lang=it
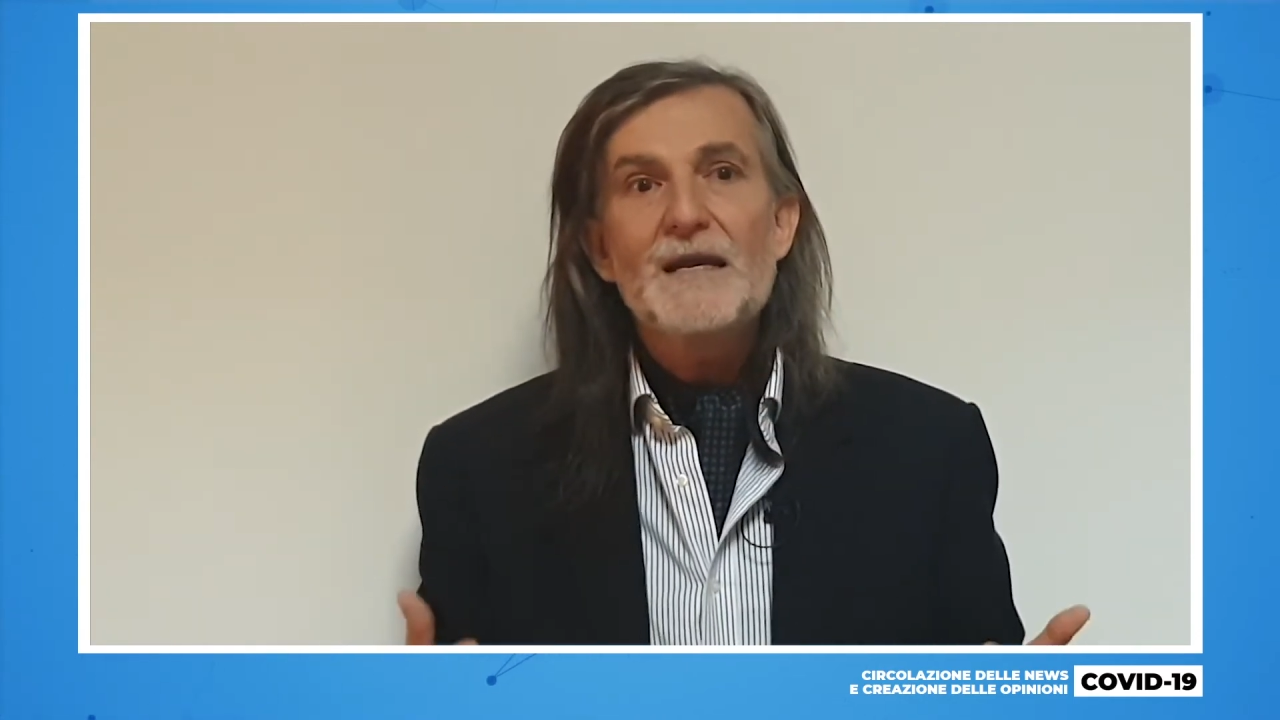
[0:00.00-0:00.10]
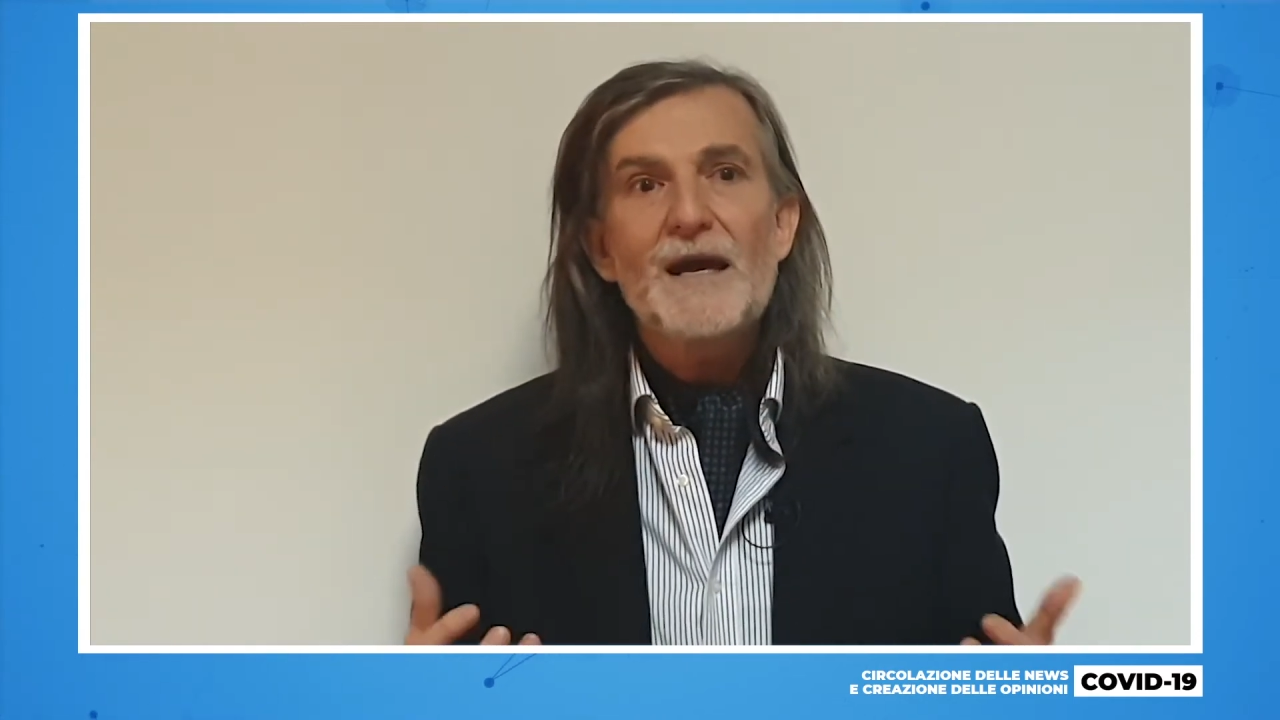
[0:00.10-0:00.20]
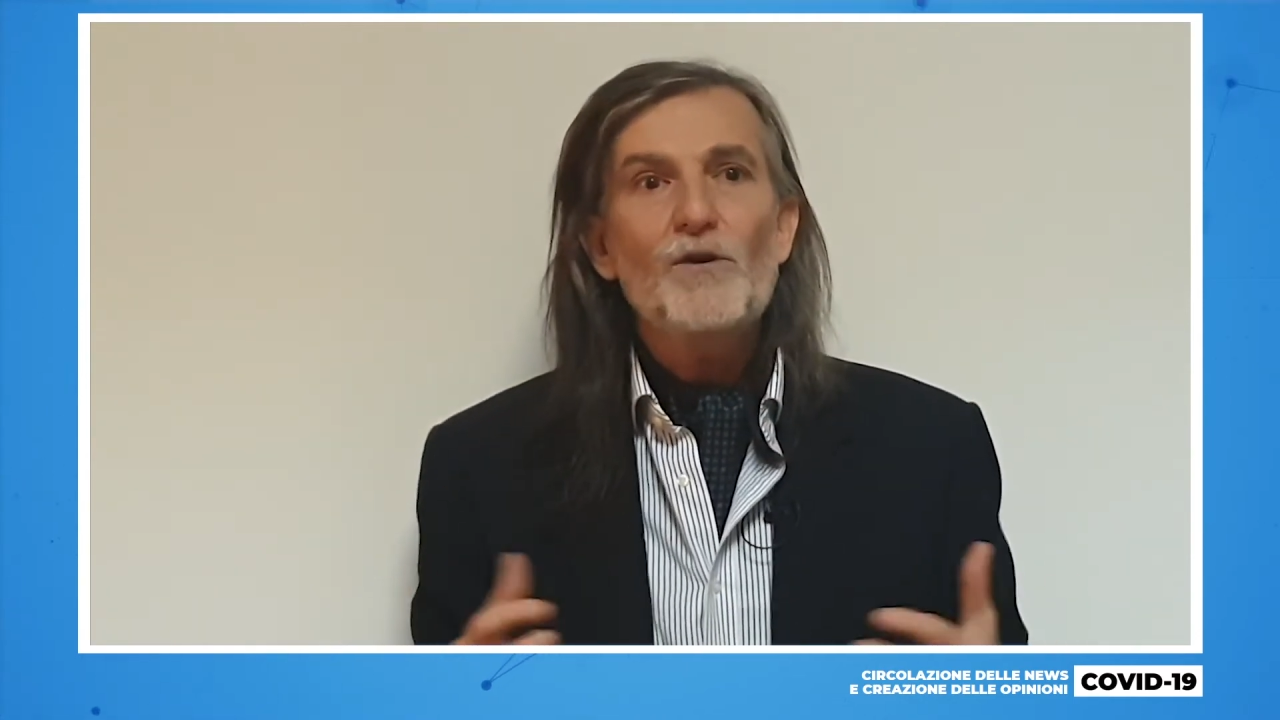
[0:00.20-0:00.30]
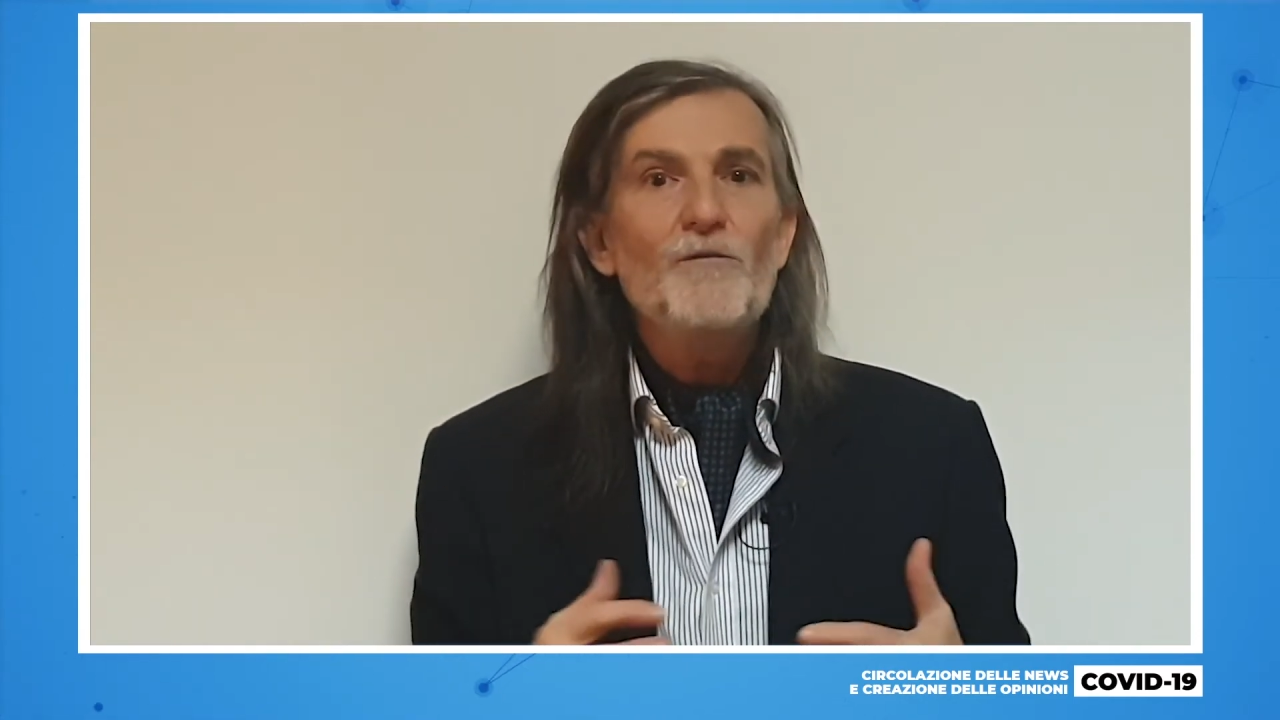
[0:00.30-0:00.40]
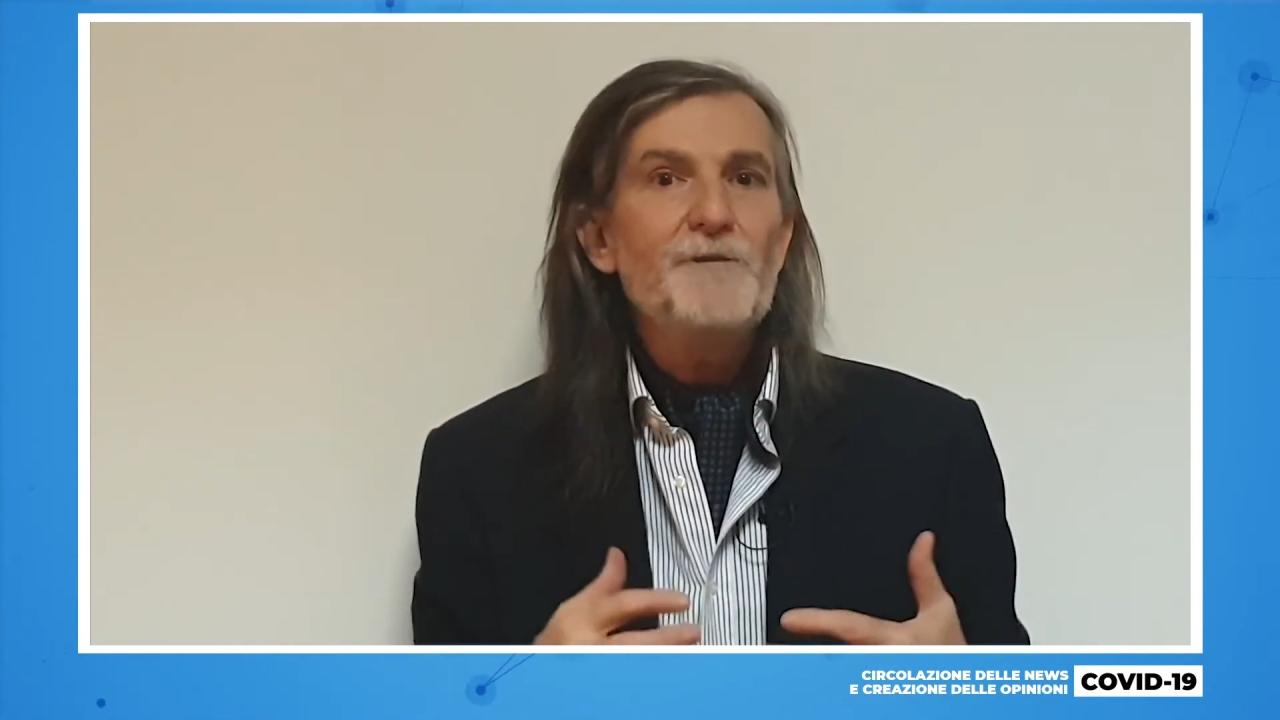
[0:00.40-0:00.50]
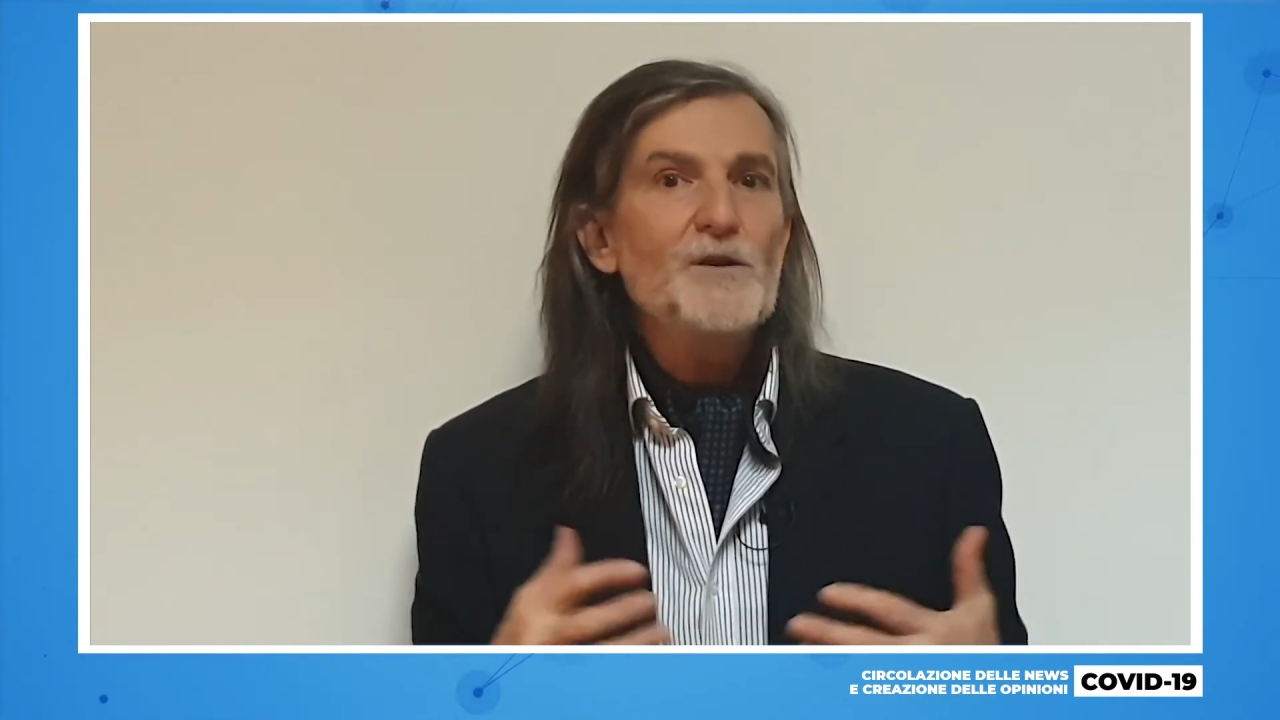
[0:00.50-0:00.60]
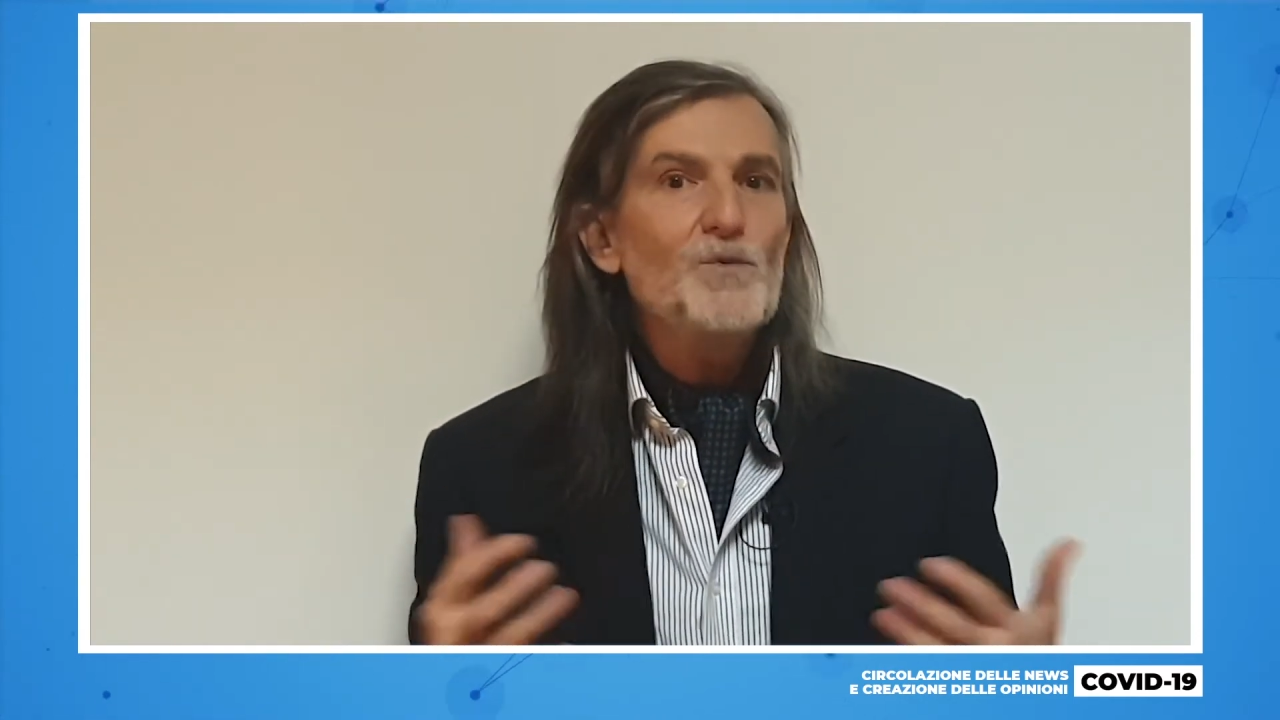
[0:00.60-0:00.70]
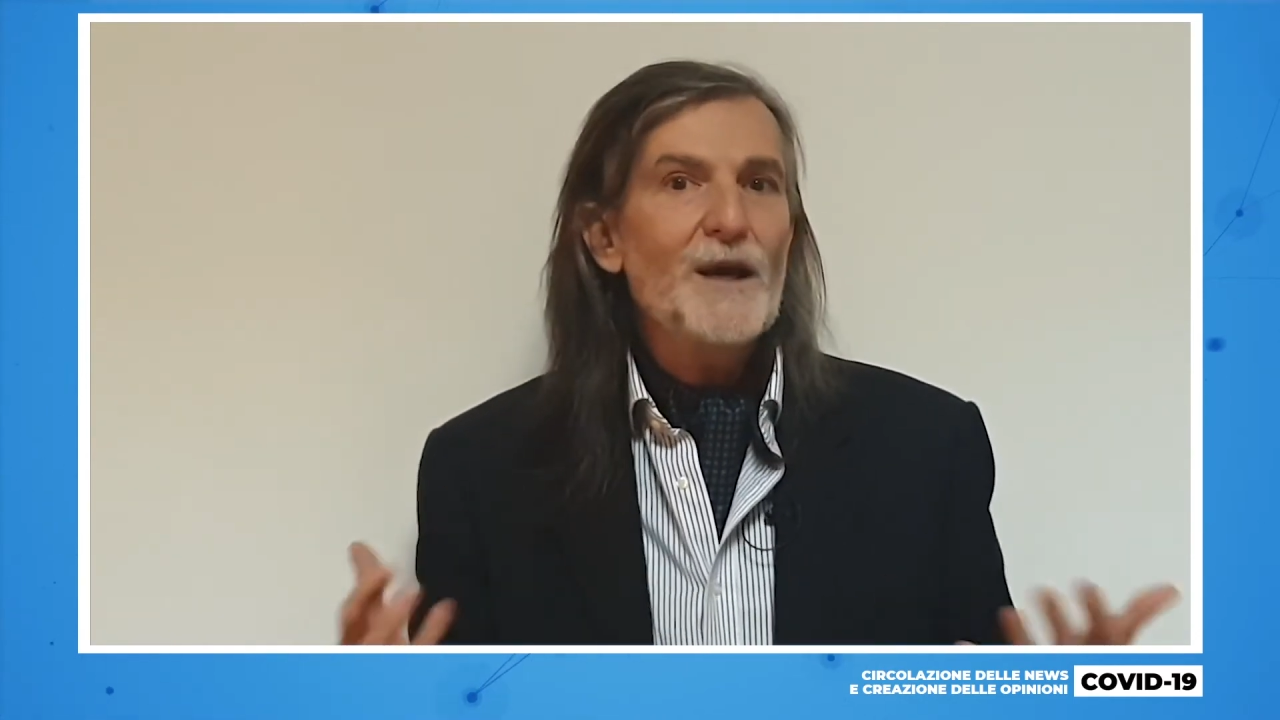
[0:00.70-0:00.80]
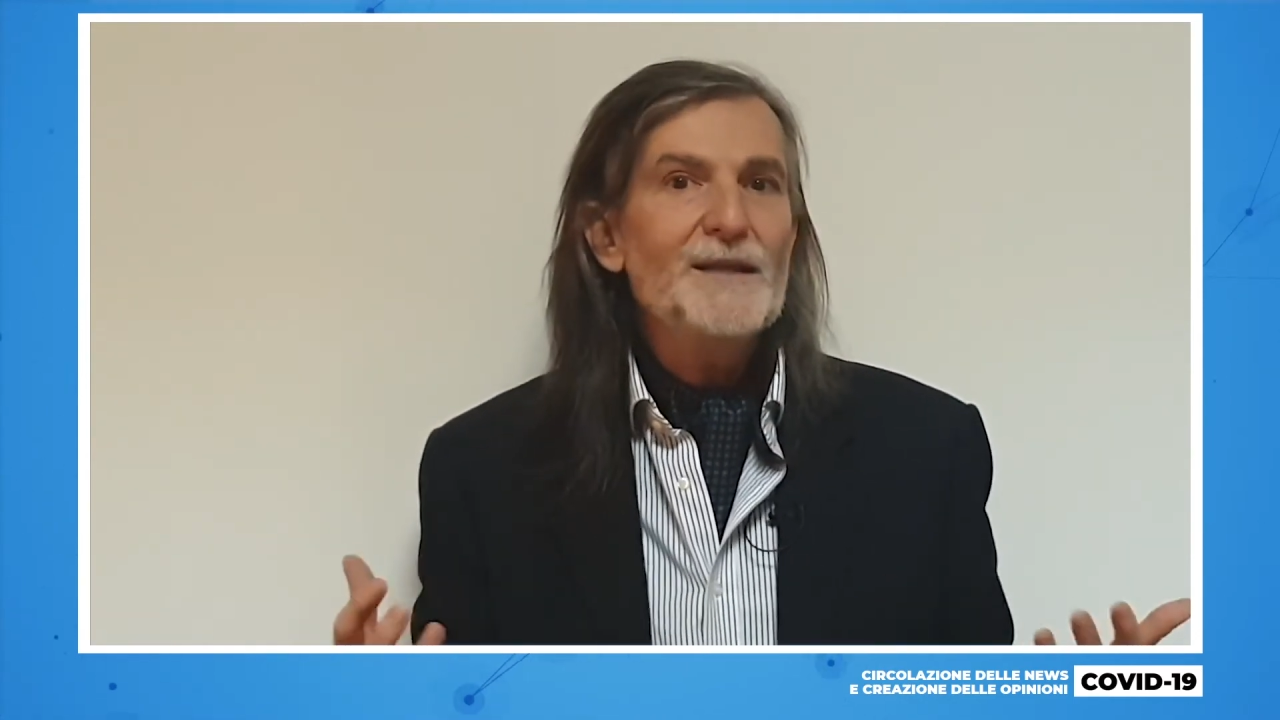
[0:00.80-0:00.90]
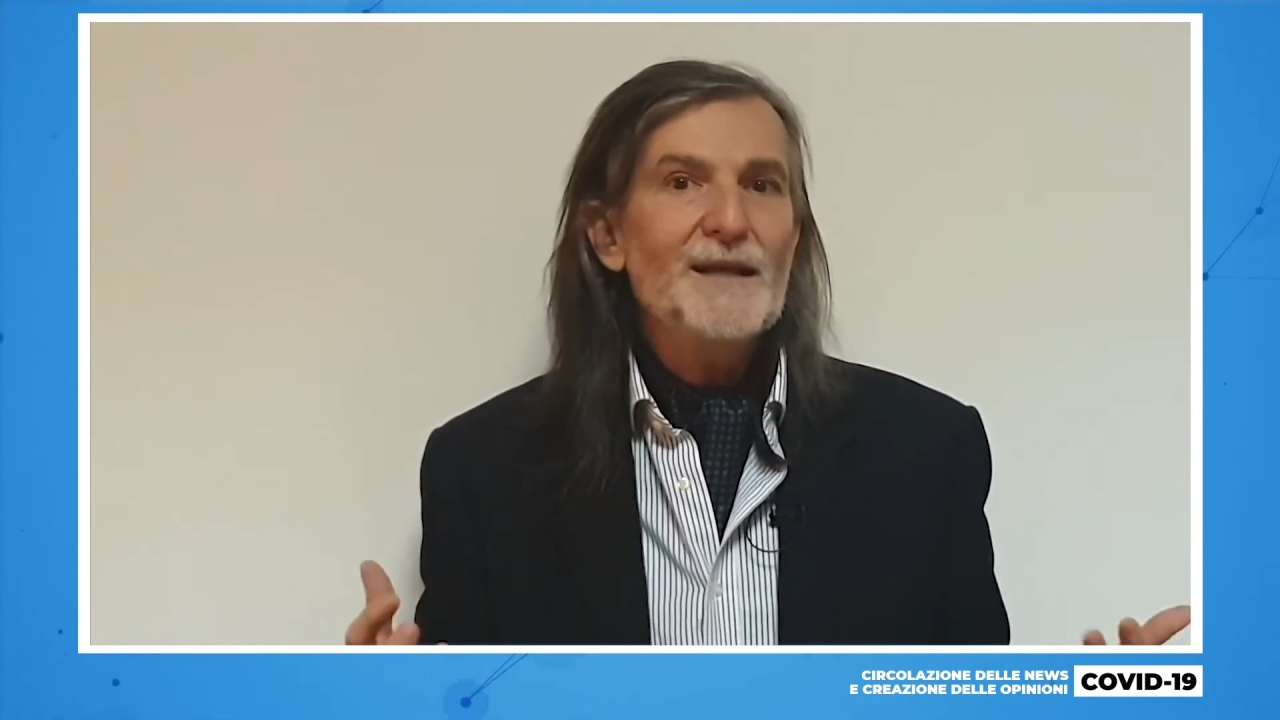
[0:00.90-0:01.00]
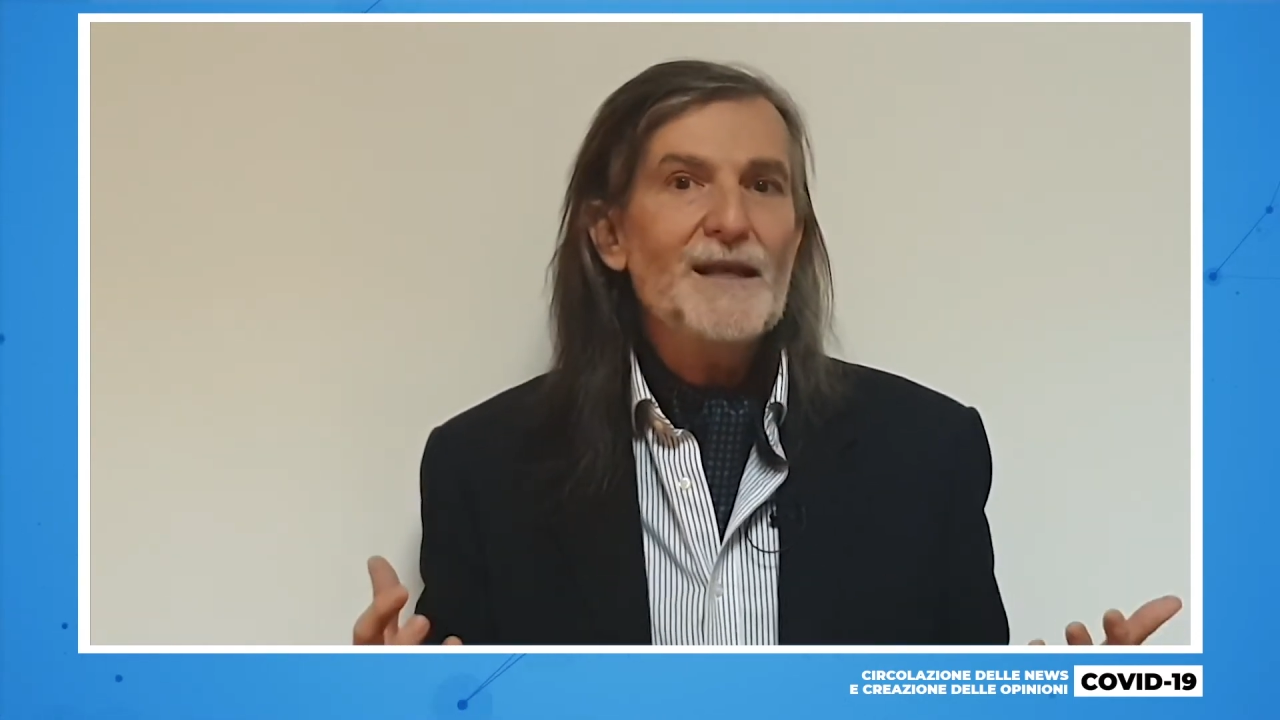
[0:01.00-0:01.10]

La conflittualità